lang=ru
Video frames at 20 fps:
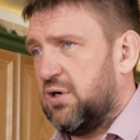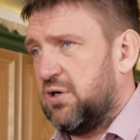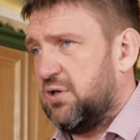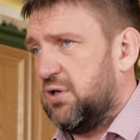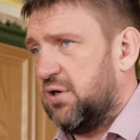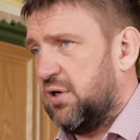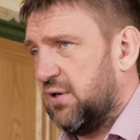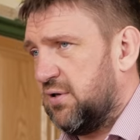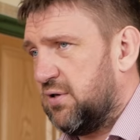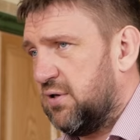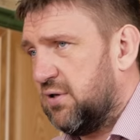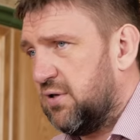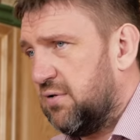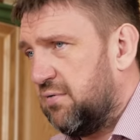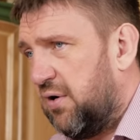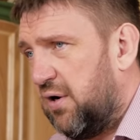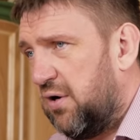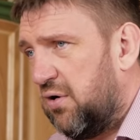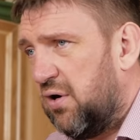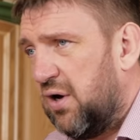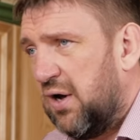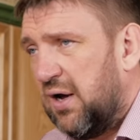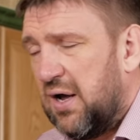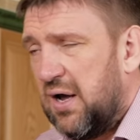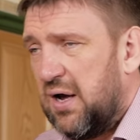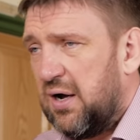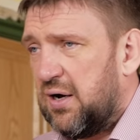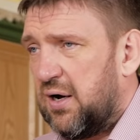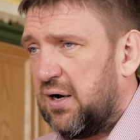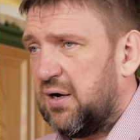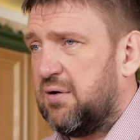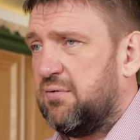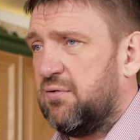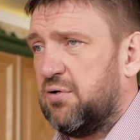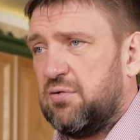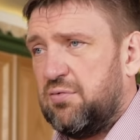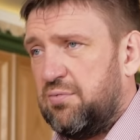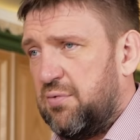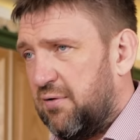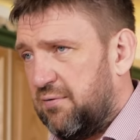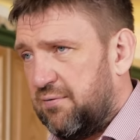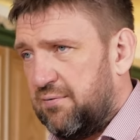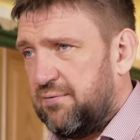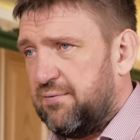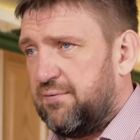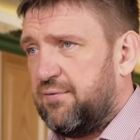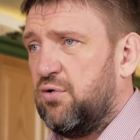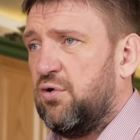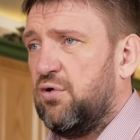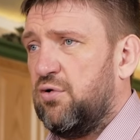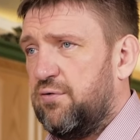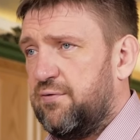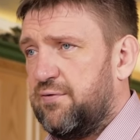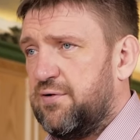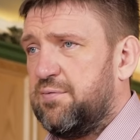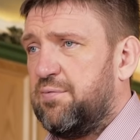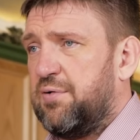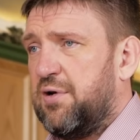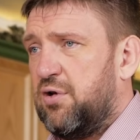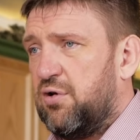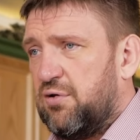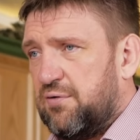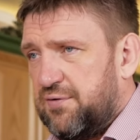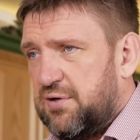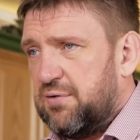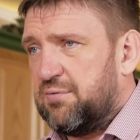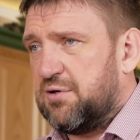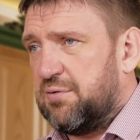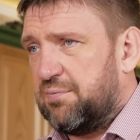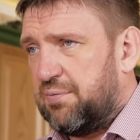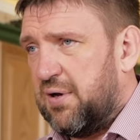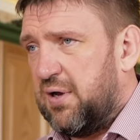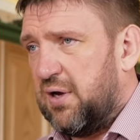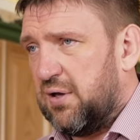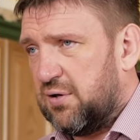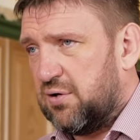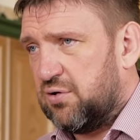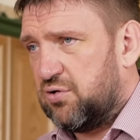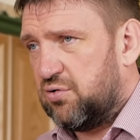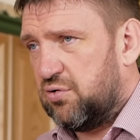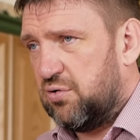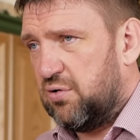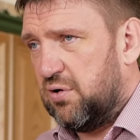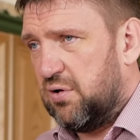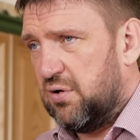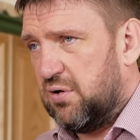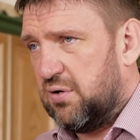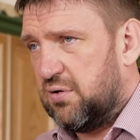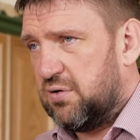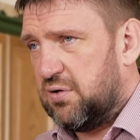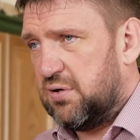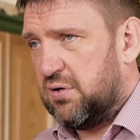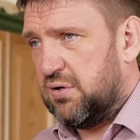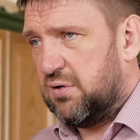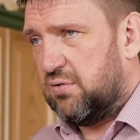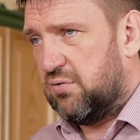каждый раз называю, как вот у меня в голову взбредет, всем же понятно, что делается.